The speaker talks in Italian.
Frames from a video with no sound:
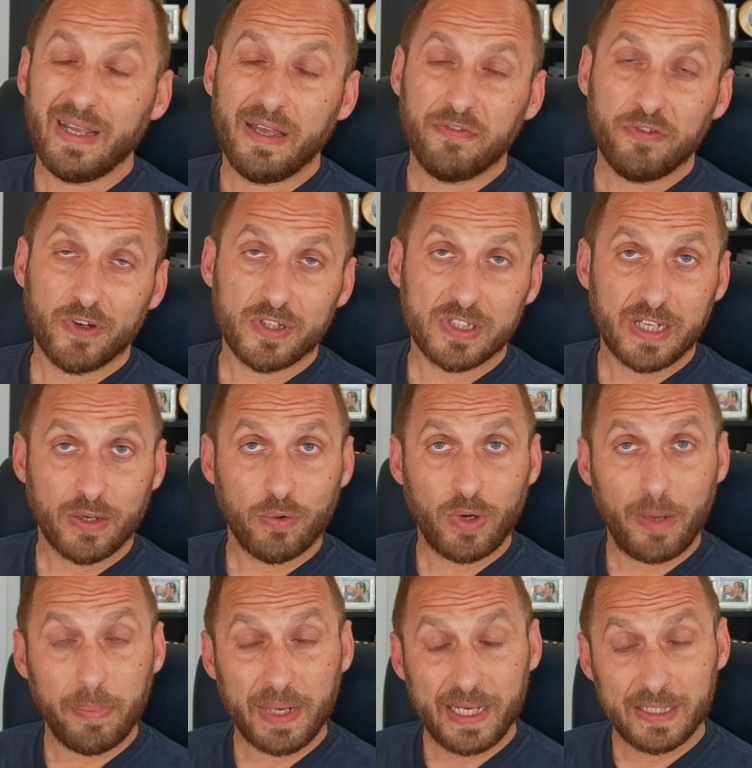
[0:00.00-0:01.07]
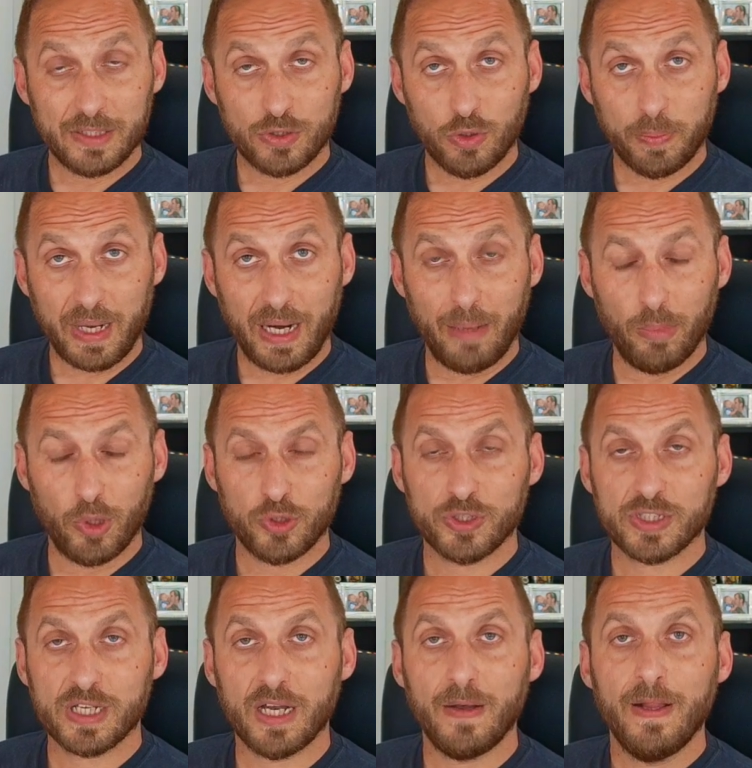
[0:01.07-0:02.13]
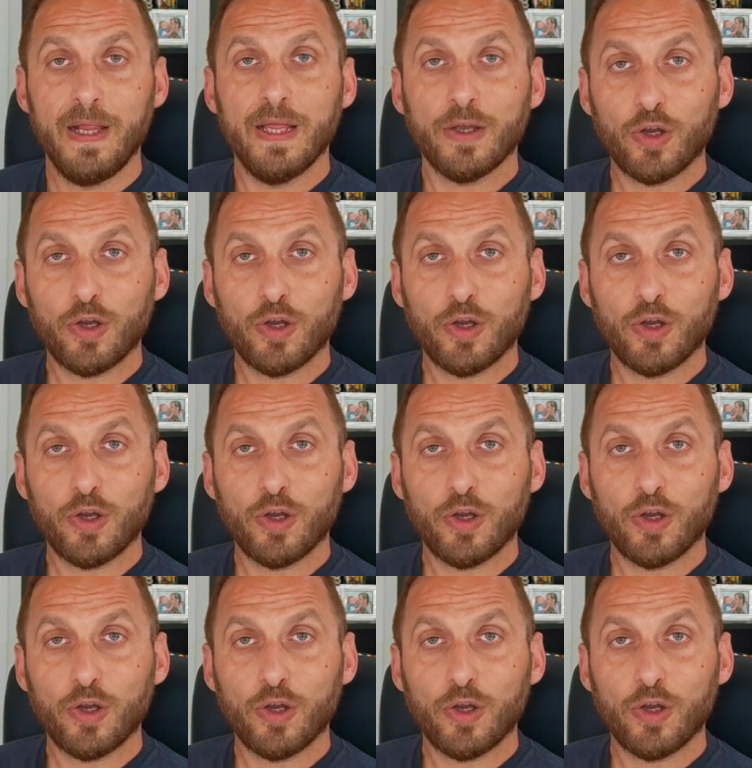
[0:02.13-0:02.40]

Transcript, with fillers: forse ancora presto per la morte mosca,